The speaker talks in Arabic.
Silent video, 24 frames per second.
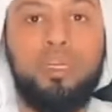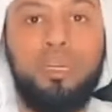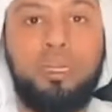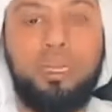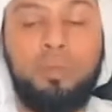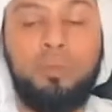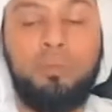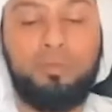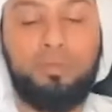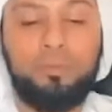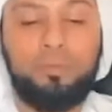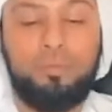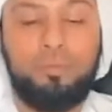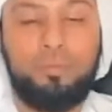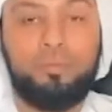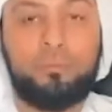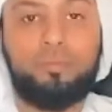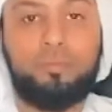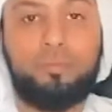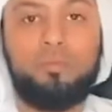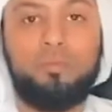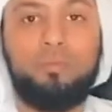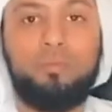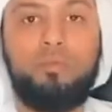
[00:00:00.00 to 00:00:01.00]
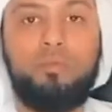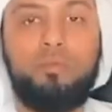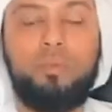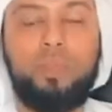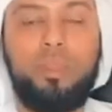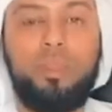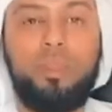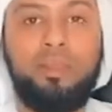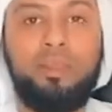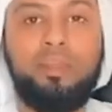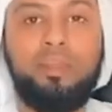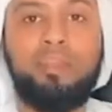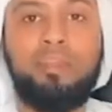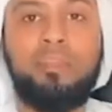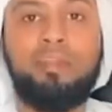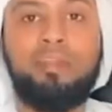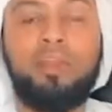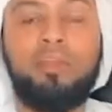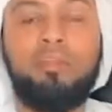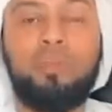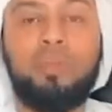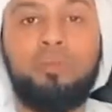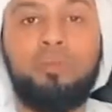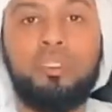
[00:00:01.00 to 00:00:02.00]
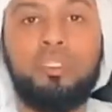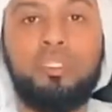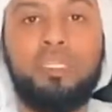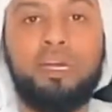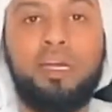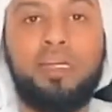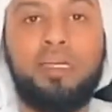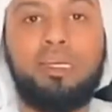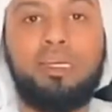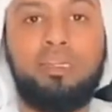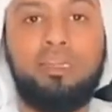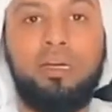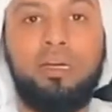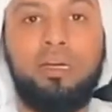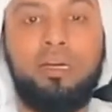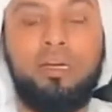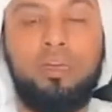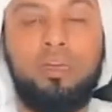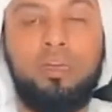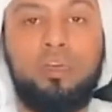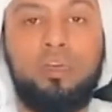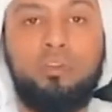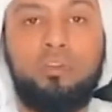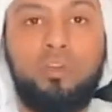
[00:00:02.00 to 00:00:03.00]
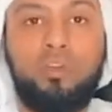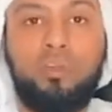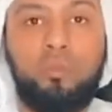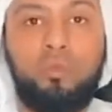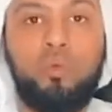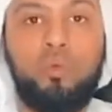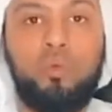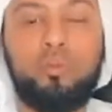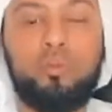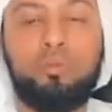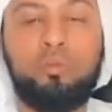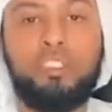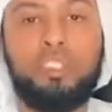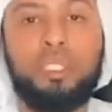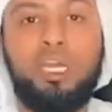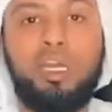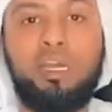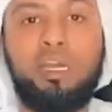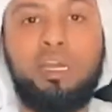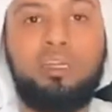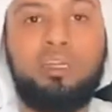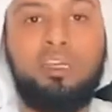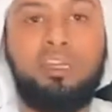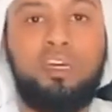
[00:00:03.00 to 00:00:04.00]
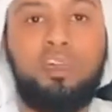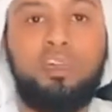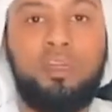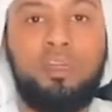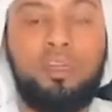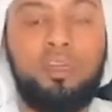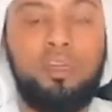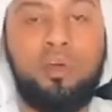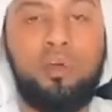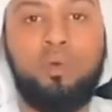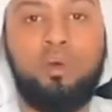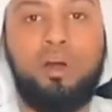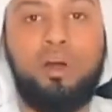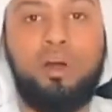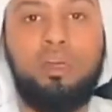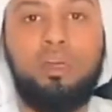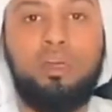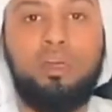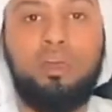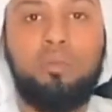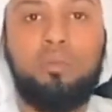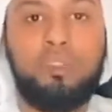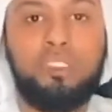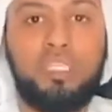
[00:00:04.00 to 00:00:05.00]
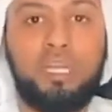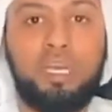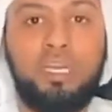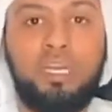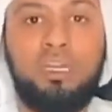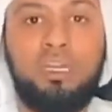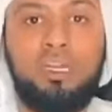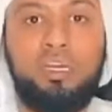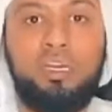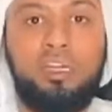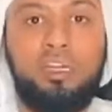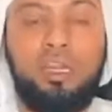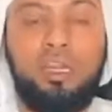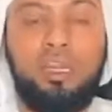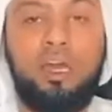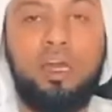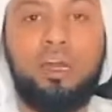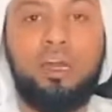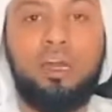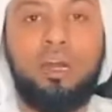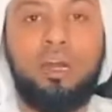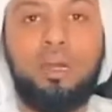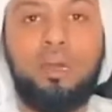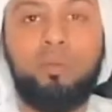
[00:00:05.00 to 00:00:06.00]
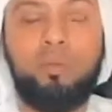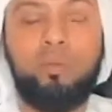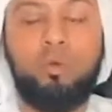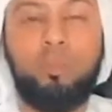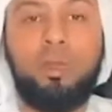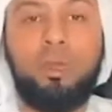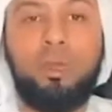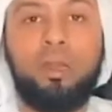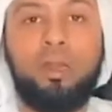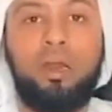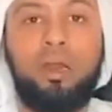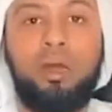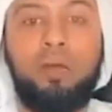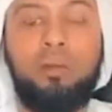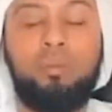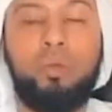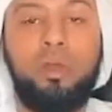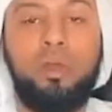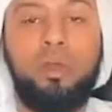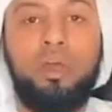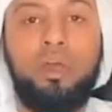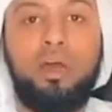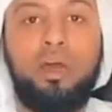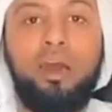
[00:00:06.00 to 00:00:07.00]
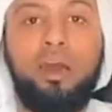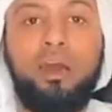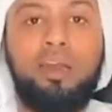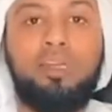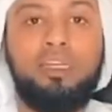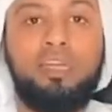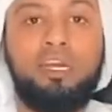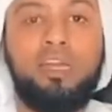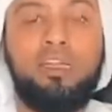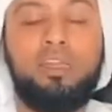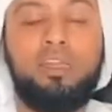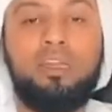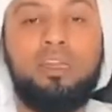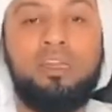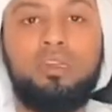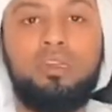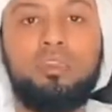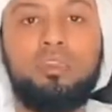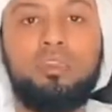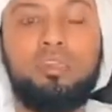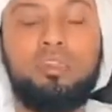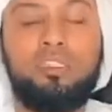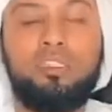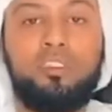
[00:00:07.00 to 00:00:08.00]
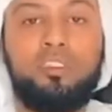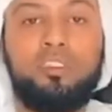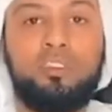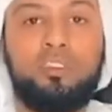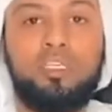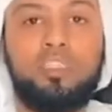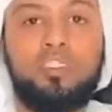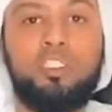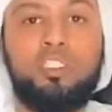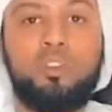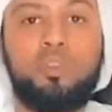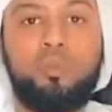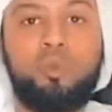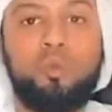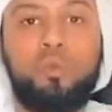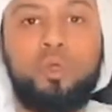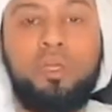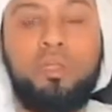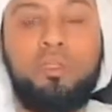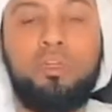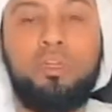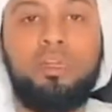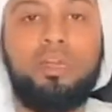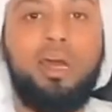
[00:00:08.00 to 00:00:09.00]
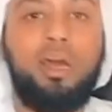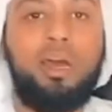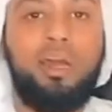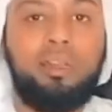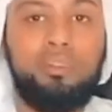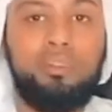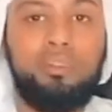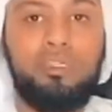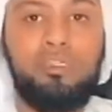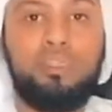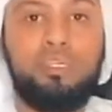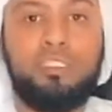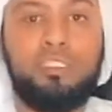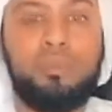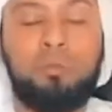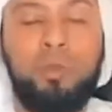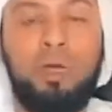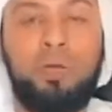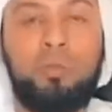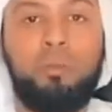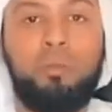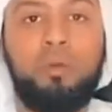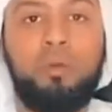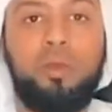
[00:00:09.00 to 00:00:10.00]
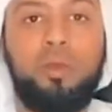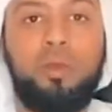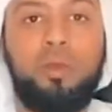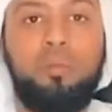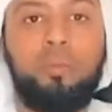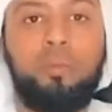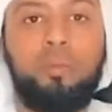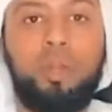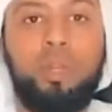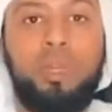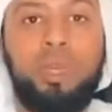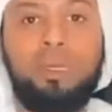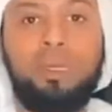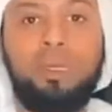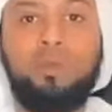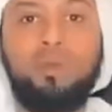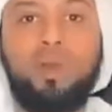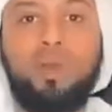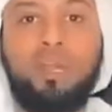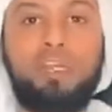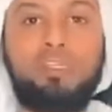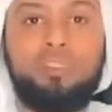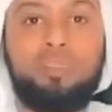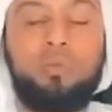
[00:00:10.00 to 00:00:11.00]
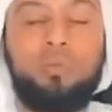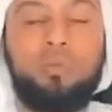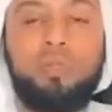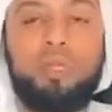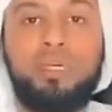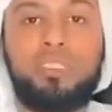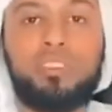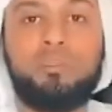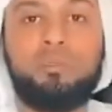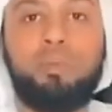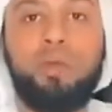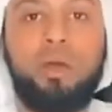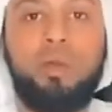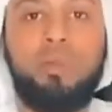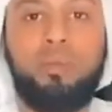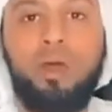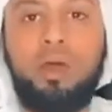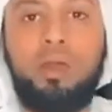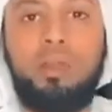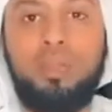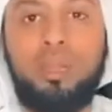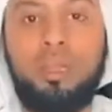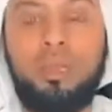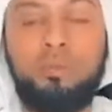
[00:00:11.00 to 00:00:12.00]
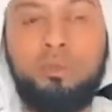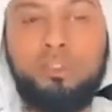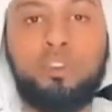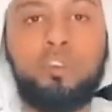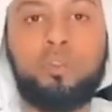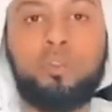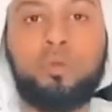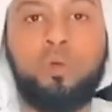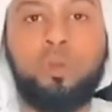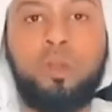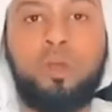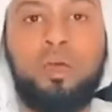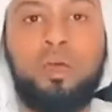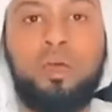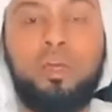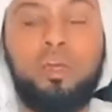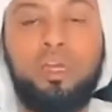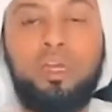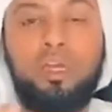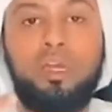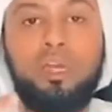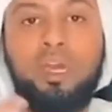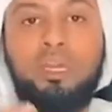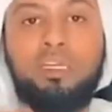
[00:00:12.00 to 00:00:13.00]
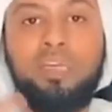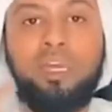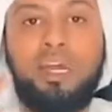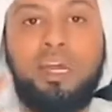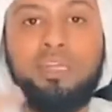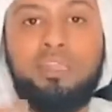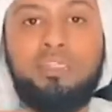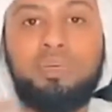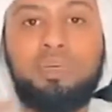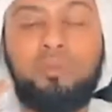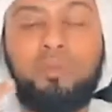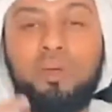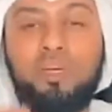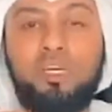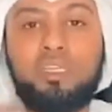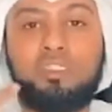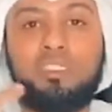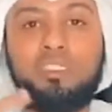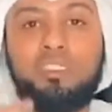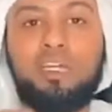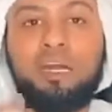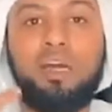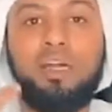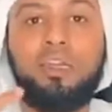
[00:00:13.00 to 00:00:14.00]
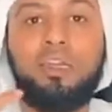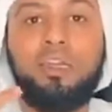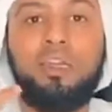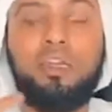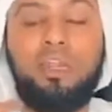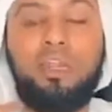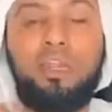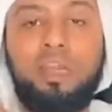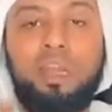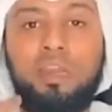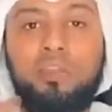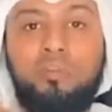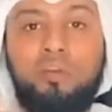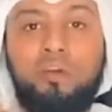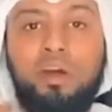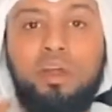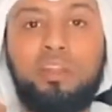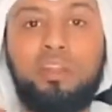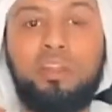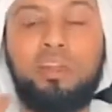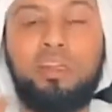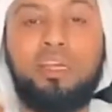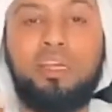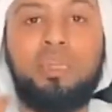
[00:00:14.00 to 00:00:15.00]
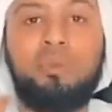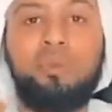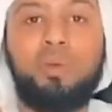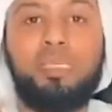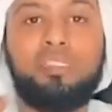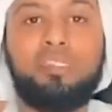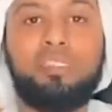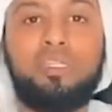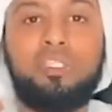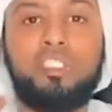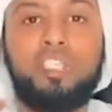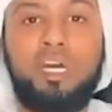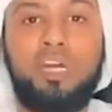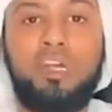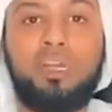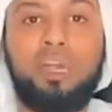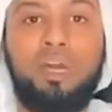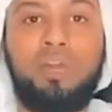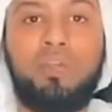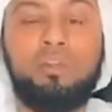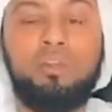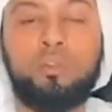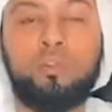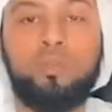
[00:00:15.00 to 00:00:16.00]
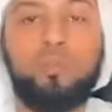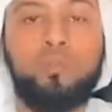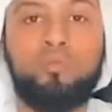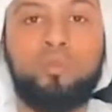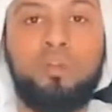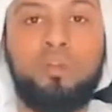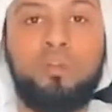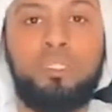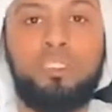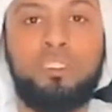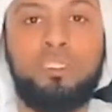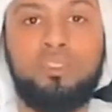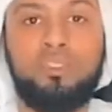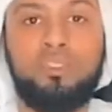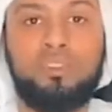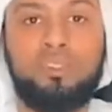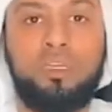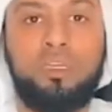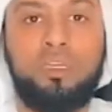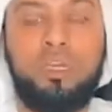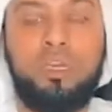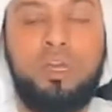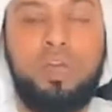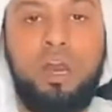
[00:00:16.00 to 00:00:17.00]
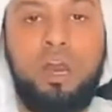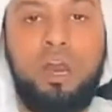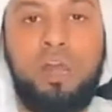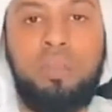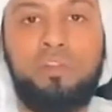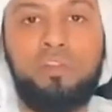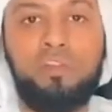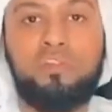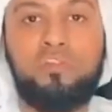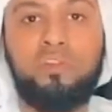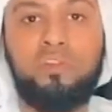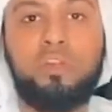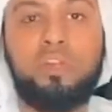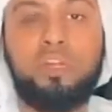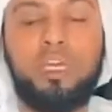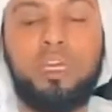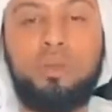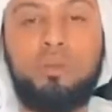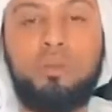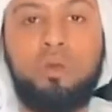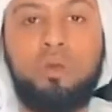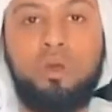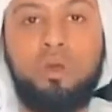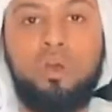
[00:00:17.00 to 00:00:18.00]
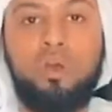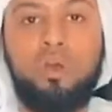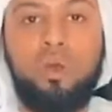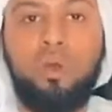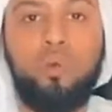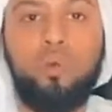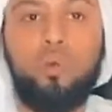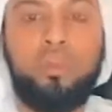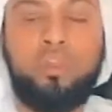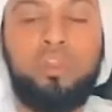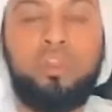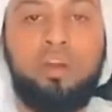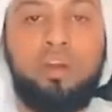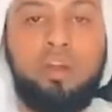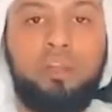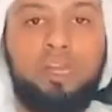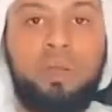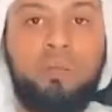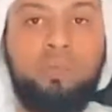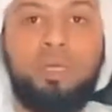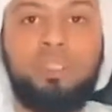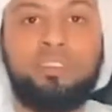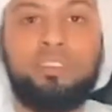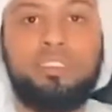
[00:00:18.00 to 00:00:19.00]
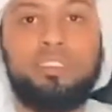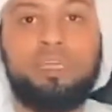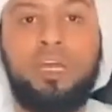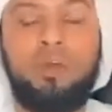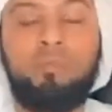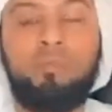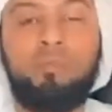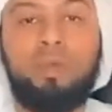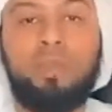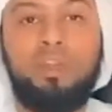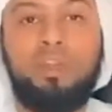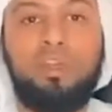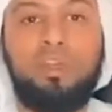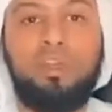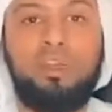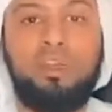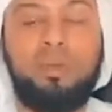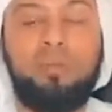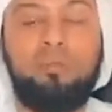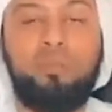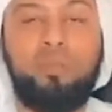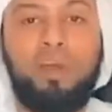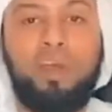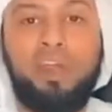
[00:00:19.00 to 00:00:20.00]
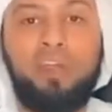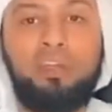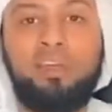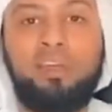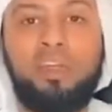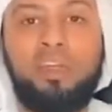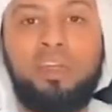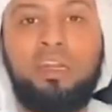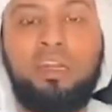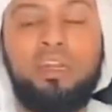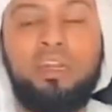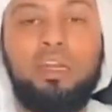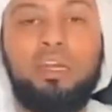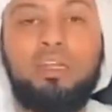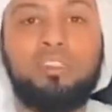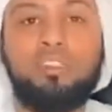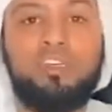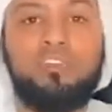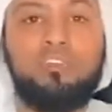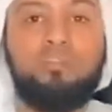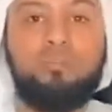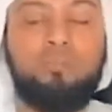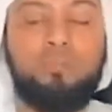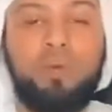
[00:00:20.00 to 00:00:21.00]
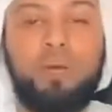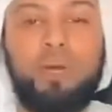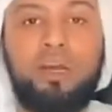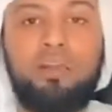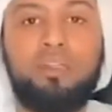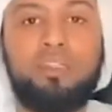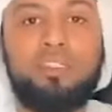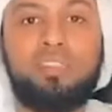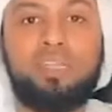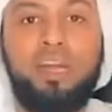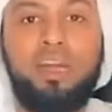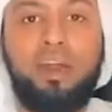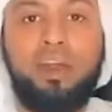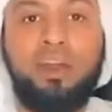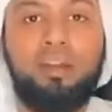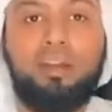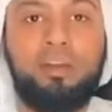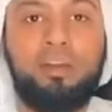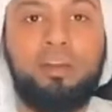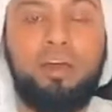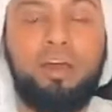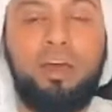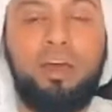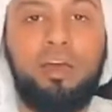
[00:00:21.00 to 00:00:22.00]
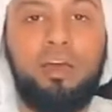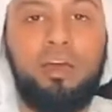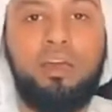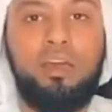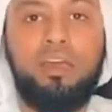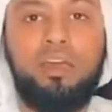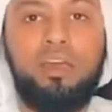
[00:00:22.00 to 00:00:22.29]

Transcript: كريم كثيرا من مشاكلنا في البيوت مشاكلنا نحن الاخوه مشاكلنا نحن الاقارب والارحام احيانا تجدون ان لها عده اسباب لكن واحده من اسبابها المشهوره هي عدم اختيار الالفاظ الكلمات الجارحه اللي تكون في المجلس هذه تفر كلمه والثانيه ما تتحمل احيانا للاسف ما نتحرى